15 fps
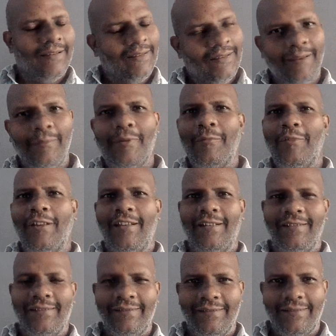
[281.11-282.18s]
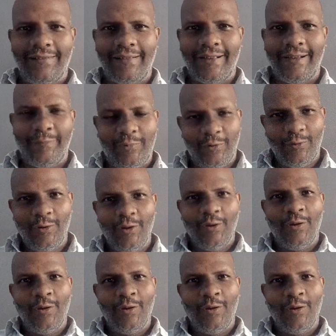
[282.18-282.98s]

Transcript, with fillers: கண்டிப்பாக முடியாது அப்போது